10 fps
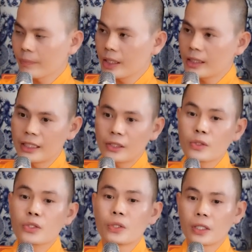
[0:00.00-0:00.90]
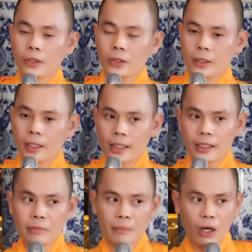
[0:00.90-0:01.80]
Nhưng chỉ trong chùa thôi.
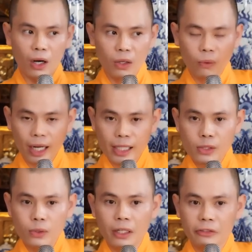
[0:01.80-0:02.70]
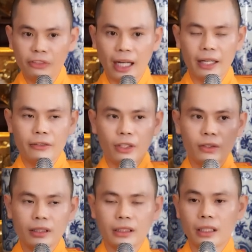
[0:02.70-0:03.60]
Nhưng mà bỏ ngoài chùa phải
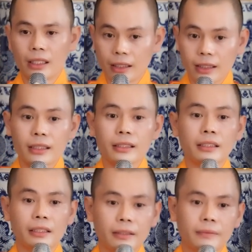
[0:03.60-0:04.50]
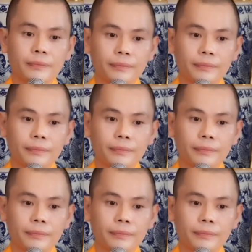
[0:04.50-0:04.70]
pho tượng lớn hơn nữa.